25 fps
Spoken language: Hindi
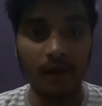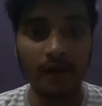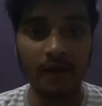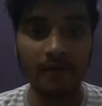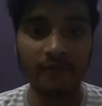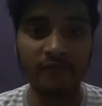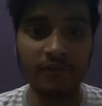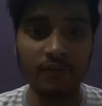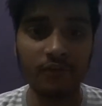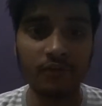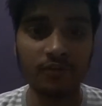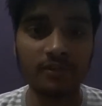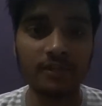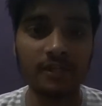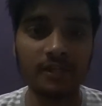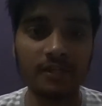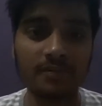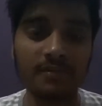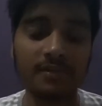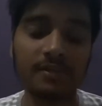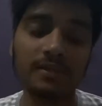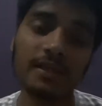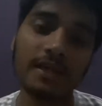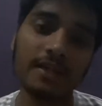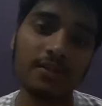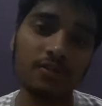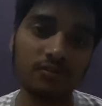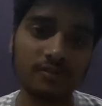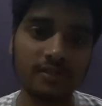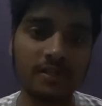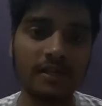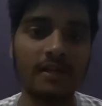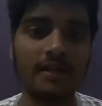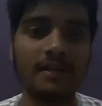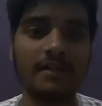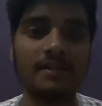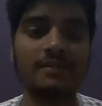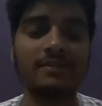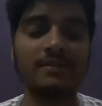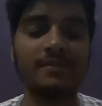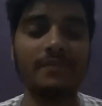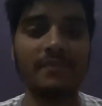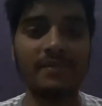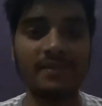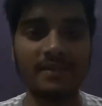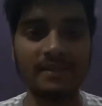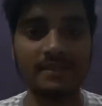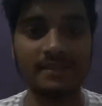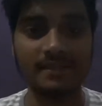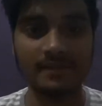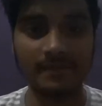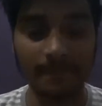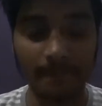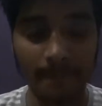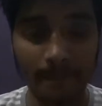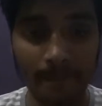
अगर वीडियो ज़्यादा पसंद आए तो शेयर कीजिए प्लीज़